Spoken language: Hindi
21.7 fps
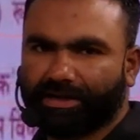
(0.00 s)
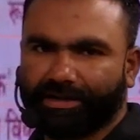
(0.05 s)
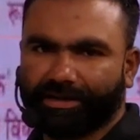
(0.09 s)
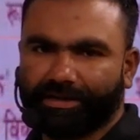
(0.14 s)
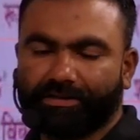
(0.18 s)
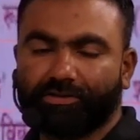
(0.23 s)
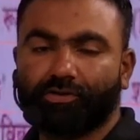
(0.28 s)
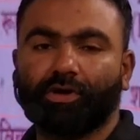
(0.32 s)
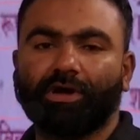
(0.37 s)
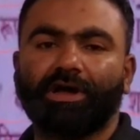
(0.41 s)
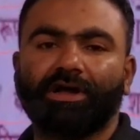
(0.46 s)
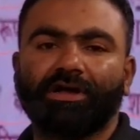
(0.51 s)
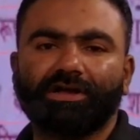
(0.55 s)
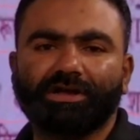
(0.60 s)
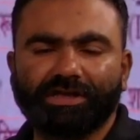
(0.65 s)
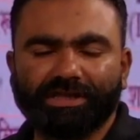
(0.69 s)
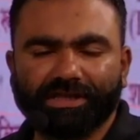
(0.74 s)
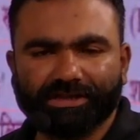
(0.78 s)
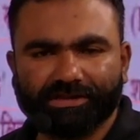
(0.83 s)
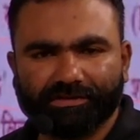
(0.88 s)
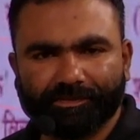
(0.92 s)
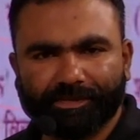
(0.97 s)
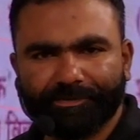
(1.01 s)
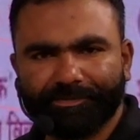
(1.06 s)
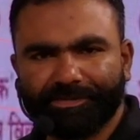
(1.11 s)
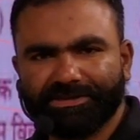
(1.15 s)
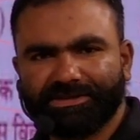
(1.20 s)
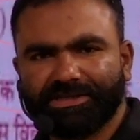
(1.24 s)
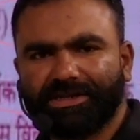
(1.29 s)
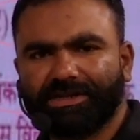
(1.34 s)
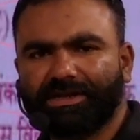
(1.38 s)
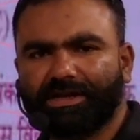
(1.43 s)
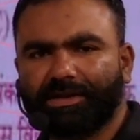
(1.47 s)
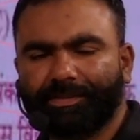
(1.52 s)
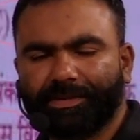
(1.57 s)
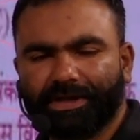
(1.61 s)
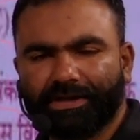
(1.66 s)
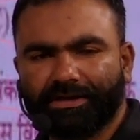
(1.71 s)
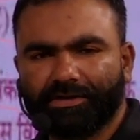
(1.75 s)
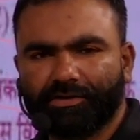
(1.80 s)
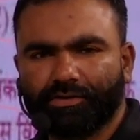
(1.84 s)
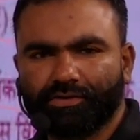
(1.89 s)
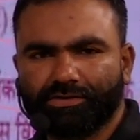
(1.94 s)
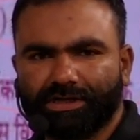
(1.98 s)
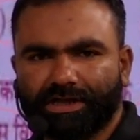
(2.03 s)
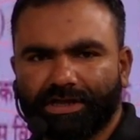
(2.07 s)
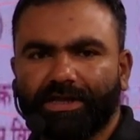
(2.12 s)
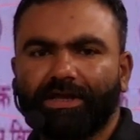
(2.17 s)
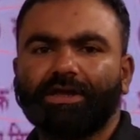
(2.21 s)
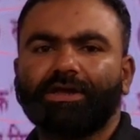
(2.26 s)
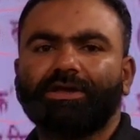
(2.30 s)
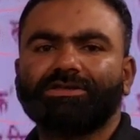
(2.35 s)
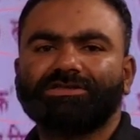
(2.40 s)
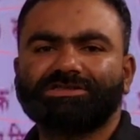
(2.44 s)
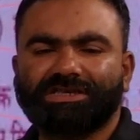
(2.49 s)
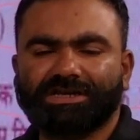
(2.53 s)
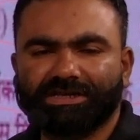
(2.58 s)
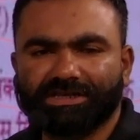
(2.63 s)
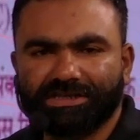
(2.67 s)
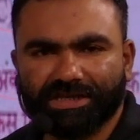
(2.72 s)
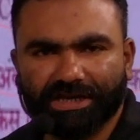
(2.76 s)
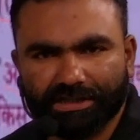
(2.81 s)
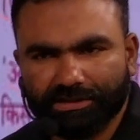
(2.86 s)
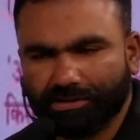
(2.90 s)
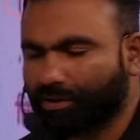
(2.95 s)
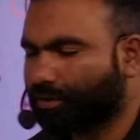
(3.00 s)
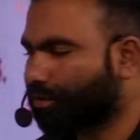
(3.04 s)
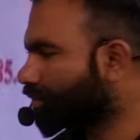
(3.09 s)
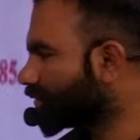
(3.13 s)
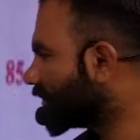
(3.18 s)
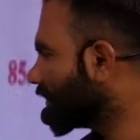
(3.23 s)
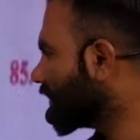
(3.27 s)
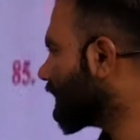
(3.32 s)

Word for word: है तो अंक किस पर पत्रिका पे अंक होता है संख्या तो होती